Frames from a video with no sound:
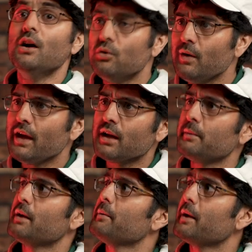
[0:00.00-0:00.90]
हो
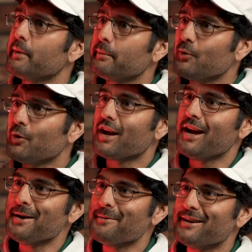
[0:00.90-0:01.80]
कभी कभी कभी कभी वो
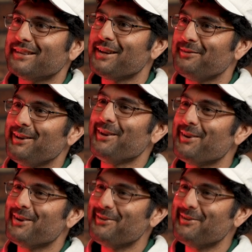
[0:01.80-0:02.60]
गाना बजता है वीडियो